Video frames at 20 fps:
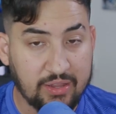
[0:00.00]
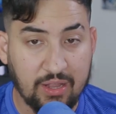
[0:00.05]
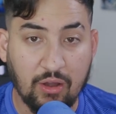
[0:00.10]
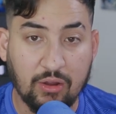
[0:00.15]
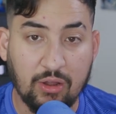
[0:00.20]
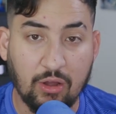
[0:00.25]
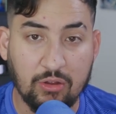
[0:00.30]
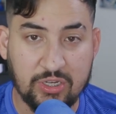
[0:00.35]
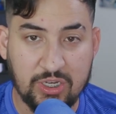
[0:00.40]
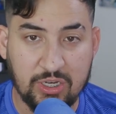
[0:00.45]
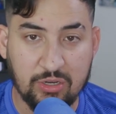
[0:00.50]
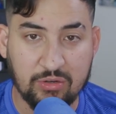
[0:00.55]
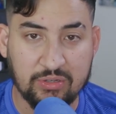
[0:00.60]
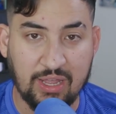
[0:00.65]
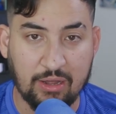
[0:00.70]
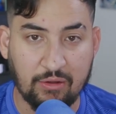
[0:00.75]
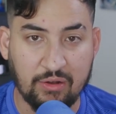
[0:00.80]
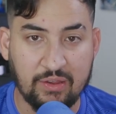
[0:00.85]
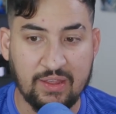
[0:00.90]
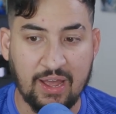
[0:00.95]
Então é o que eu
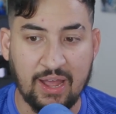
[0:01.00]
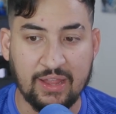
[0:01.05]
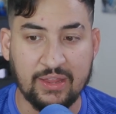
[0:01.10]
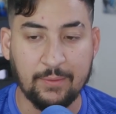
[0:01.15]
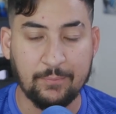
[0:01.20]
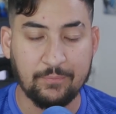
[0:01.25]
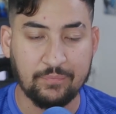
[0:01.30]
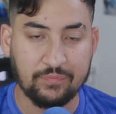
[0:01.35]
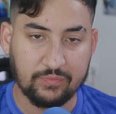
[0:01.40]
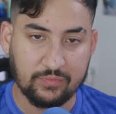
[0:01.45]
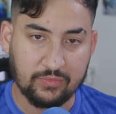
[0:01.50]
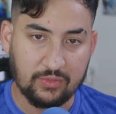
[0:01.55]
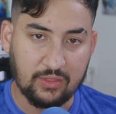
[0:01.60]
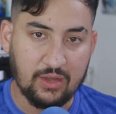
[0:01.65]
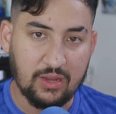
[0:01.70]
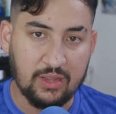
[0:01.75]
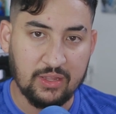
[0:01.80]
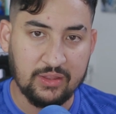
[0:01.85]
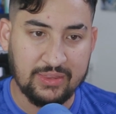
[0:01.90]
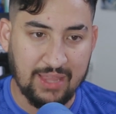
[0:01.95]
digo, tá, gurizada?
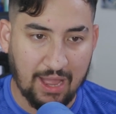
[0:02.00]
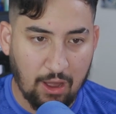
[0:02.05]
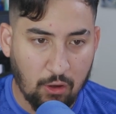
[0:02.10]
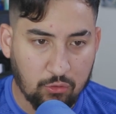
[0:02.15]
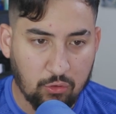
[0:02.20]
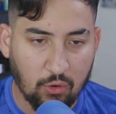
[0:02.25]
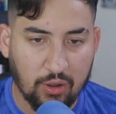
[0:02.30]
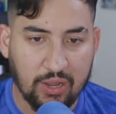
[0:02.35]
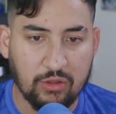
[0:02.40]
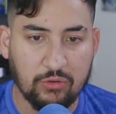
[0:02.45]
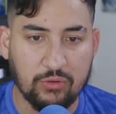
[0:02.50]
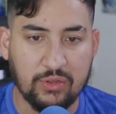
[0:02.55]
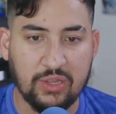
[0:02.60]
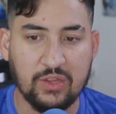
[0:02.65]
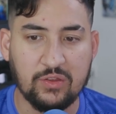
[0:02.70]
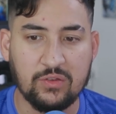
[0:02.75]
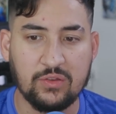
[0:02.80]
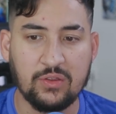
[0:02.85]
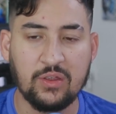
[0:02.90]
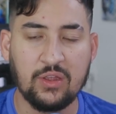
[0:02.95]
Tá ocorrendo
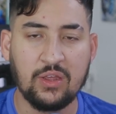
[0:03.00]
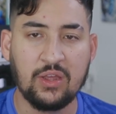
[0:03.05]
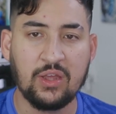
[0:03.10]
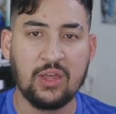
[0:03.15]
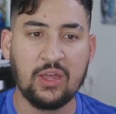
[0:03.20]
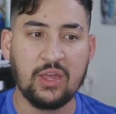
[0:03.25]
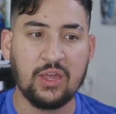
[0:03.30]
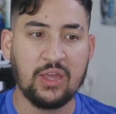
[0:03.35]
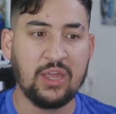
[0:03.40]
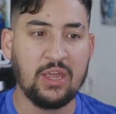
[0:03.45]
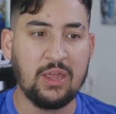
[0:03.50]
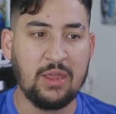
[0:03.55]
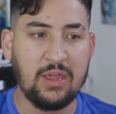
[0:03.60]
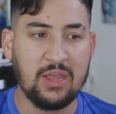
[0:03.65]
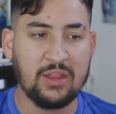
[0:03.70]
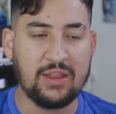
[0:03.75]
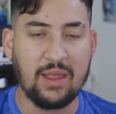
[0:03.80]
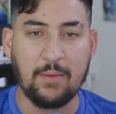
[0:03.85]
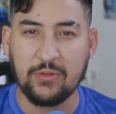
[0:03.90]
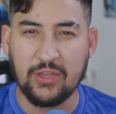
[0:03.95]
isso.
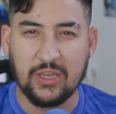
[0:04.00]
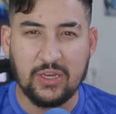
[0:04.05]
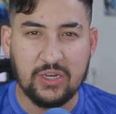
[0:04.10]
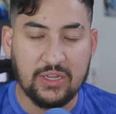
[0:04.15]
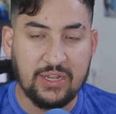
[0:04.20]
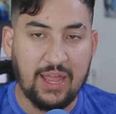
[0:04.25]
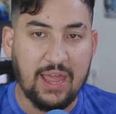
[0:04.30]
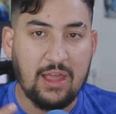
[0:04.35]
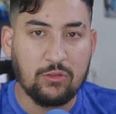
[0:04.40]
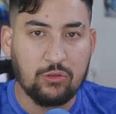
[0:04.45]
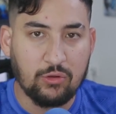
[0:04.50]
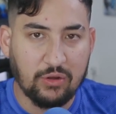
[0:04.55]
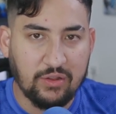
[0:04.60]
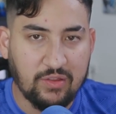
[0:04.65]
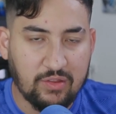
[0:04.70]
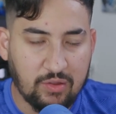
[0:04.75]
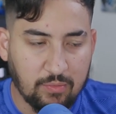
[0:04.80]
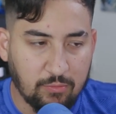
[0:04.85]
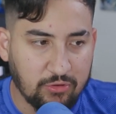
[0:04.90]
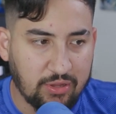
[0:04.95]
E tem muita gente que nem
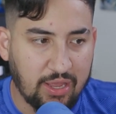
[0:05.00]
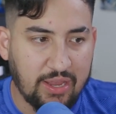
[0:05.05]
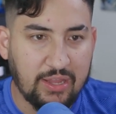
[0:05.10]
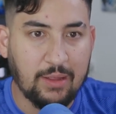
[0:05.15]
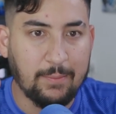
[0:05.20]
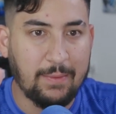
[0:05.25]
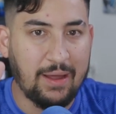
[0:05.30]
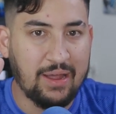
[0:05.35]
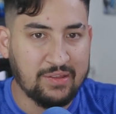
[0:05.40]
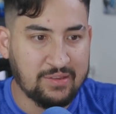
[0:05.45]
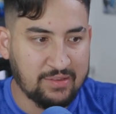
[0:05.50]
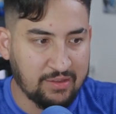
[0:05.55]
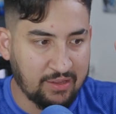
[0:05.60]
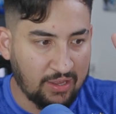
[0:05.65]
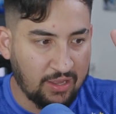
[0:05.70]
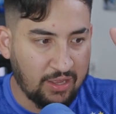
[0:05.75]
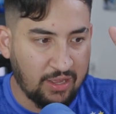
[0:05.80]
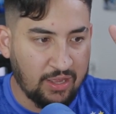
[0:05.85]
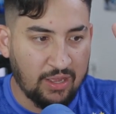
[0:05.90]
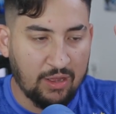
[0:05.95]
entrou nesse mundo ainda, mas
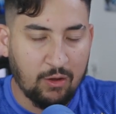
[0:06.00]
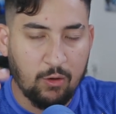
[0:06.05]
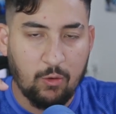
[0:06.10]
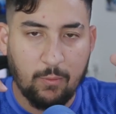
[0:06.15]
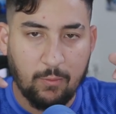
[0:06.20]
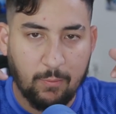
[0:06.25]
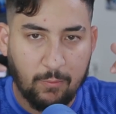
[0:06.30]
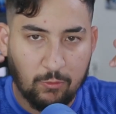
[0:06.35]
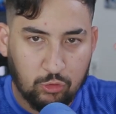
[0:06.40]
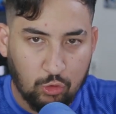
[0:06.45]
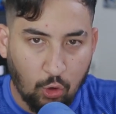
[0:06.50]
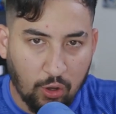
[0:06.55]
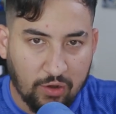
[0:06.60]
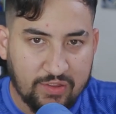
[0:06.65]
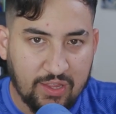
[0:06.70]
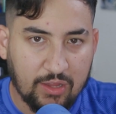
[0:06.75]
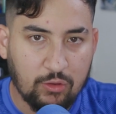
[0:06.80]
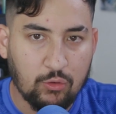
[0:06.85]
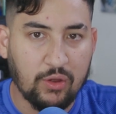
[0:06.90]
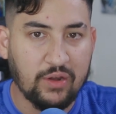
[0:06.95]

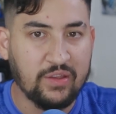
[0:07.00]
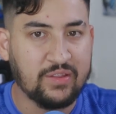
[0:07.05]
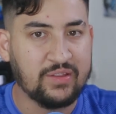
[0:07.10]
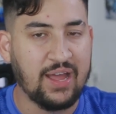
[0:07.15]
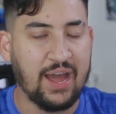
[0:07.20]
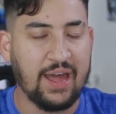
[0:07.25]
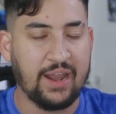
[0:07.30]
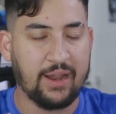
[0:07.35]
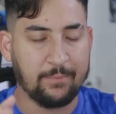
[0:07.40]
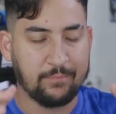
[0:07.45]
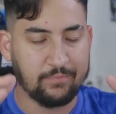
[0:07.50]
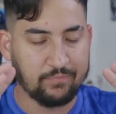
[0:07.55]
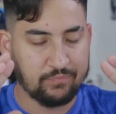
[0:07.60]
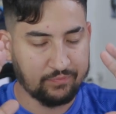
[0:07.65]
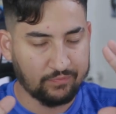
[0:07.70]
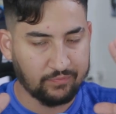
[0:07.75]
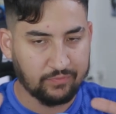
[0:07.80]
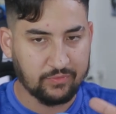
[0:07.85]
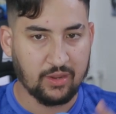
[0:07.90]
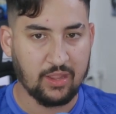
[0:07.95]
torcedores, cara,
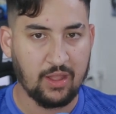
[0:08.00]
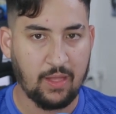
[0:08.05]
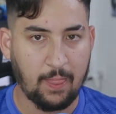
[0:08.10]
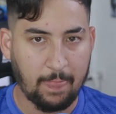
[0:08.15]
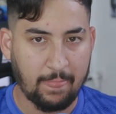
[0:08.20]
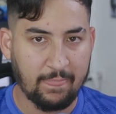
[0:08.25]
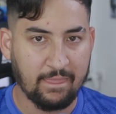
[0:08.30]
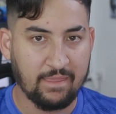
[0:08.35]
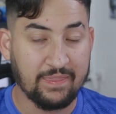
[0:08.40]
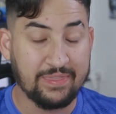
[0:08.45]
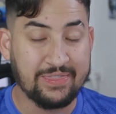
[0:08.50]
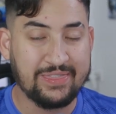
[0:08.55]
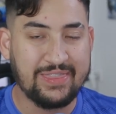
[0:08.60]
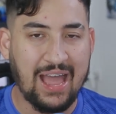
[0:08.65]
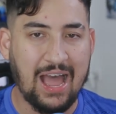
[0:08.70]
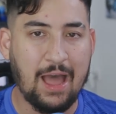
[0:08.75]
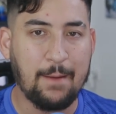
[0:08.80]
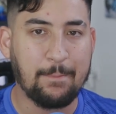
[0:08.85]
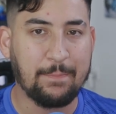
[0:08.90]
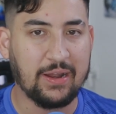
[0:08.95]

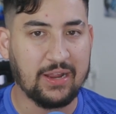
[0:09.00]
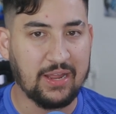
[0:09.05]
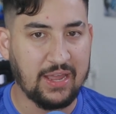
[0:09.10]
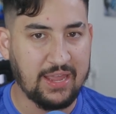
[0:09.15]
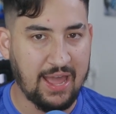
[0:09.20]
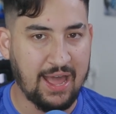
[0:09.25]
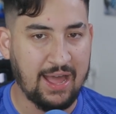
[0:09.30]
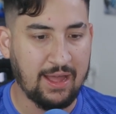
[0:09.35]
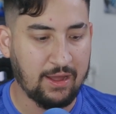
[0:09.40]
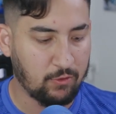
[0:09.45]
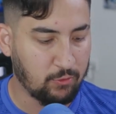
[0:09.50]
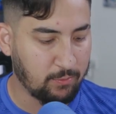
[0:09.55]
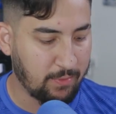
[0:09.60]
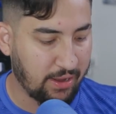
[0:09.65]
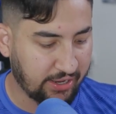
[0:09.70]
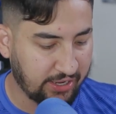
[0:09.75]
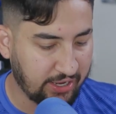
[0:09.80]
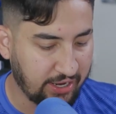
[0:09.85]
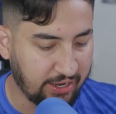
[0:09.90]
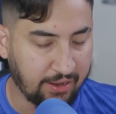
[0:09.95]
dá para ganhar
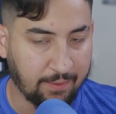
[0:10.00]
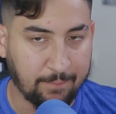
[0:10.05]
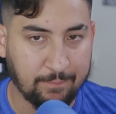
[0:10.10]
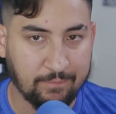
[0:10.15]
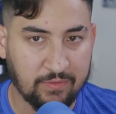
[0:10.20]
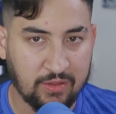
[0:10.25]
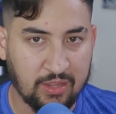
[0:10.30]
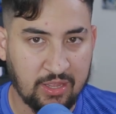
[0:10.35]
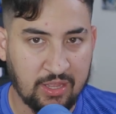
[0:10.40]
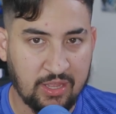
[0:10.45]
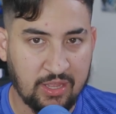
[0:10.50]
uma grana.